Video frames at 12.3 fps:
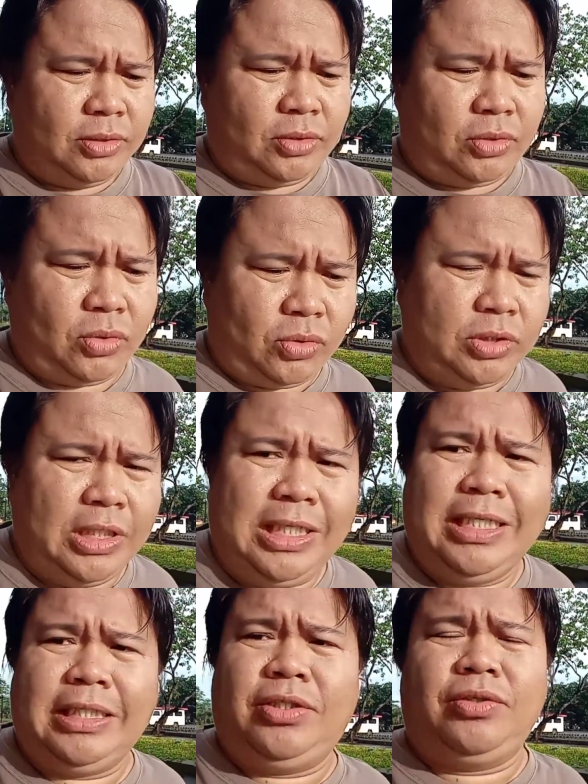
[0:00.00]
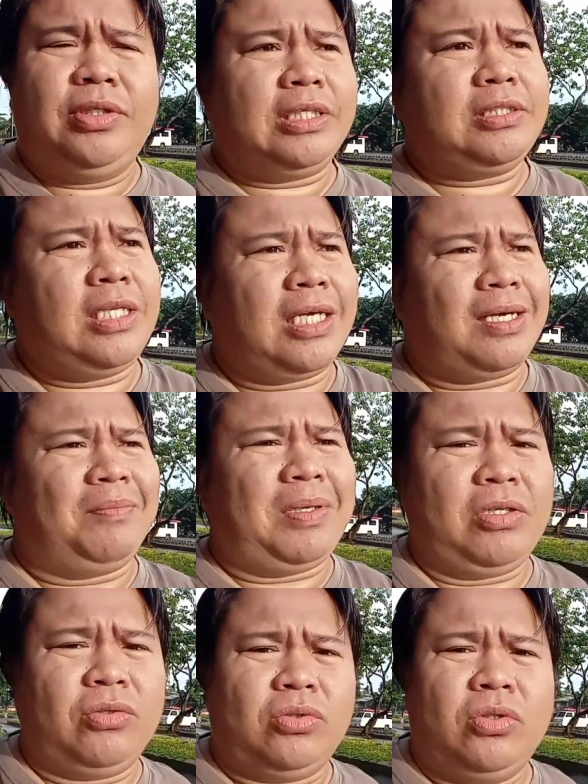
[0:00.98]
So dili jud na sila
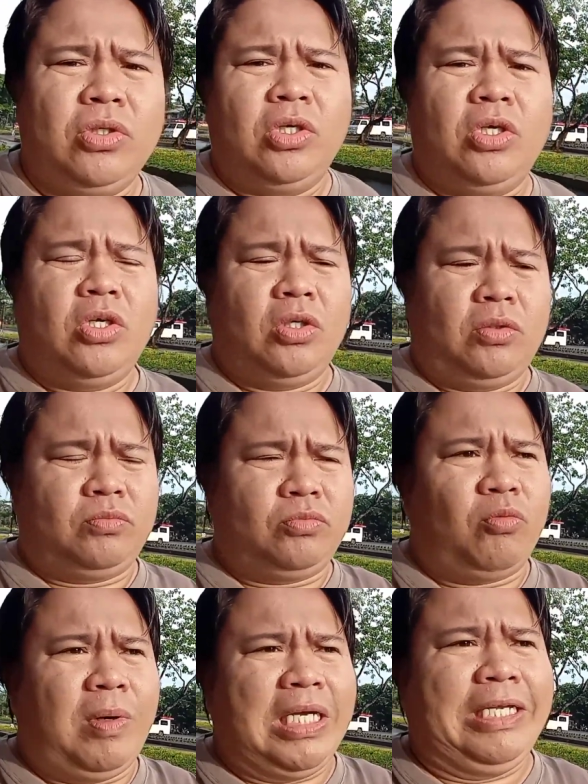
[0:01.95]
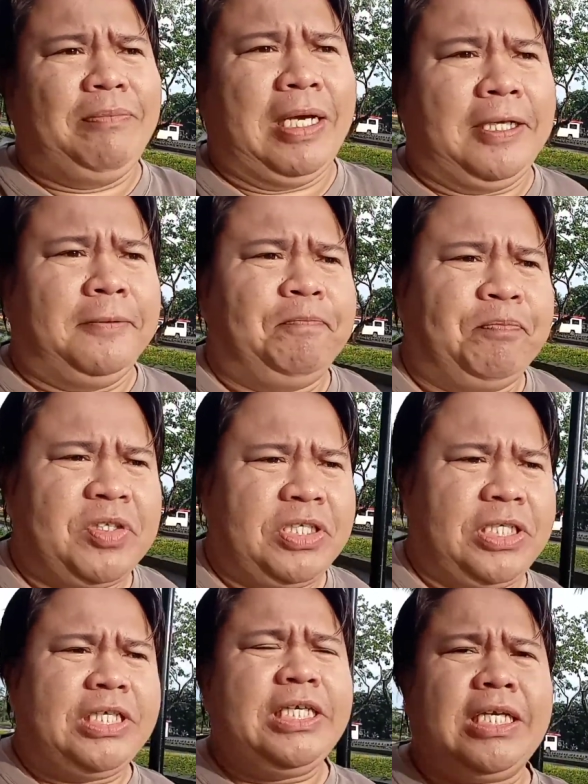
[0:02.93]
kabalo mubalibad
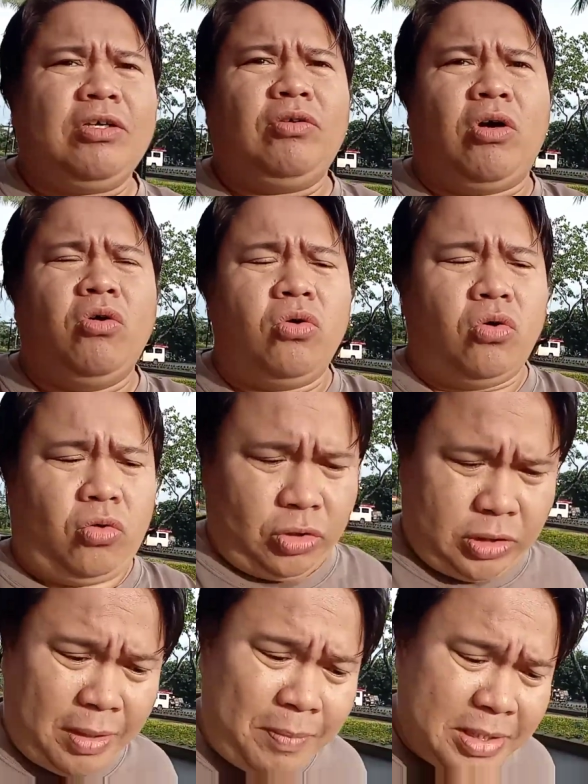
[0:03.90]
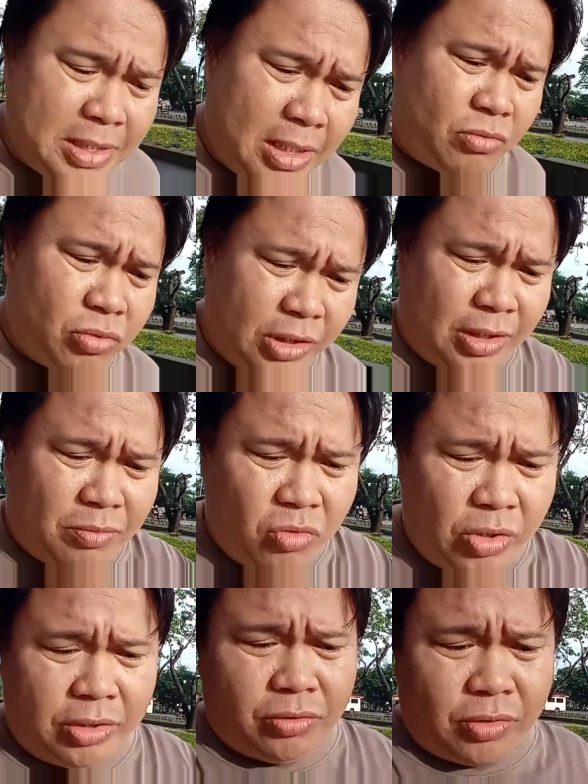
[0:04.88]
sige ra na ho sama sa akong
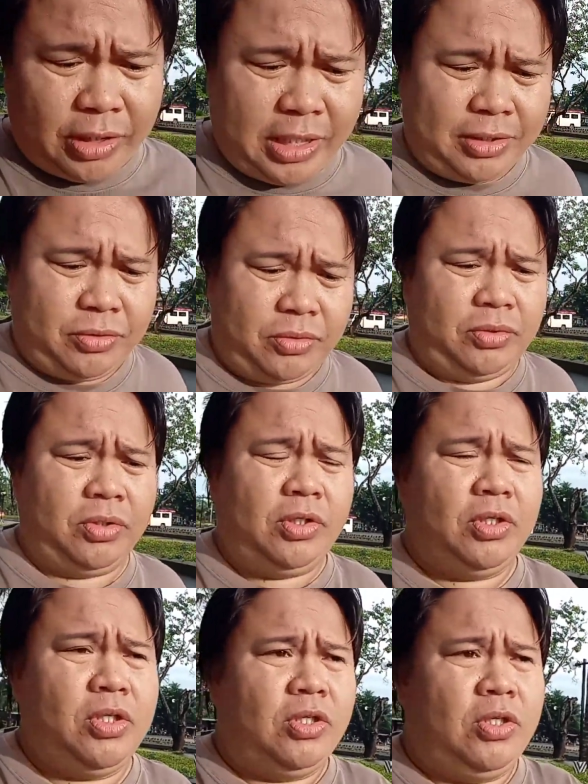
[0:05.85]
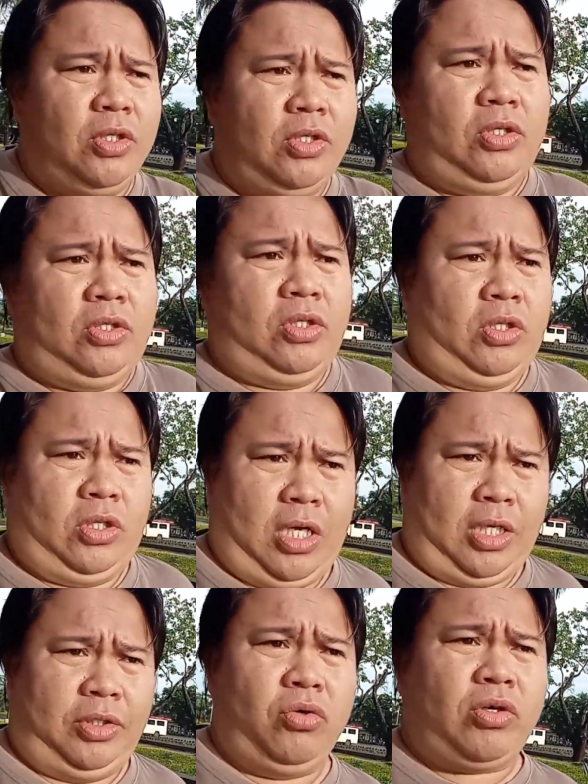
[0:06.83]
kinabuhi no kaniadto
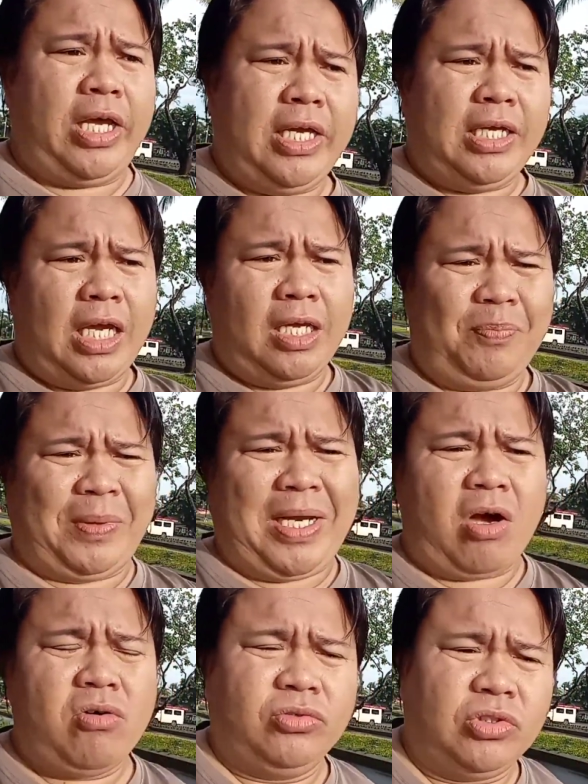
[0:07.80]
adugay ah, ang kayong panahon